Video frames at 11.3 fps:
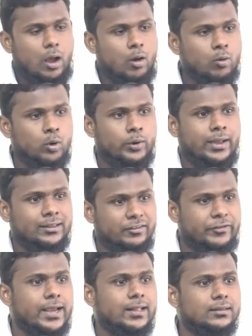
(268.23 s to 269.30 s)
அவங்களுடைய அந்த
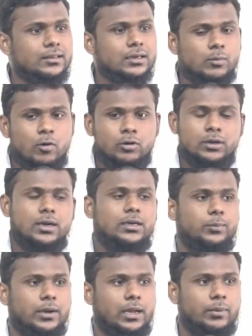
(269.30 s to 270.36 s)
வேதத்திற்கும் அவங்களுக்கு
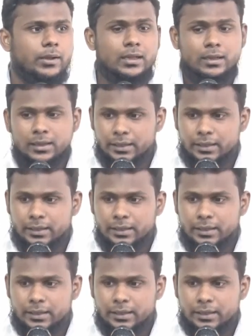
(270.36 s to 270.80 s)
கட்டுப்படாமல்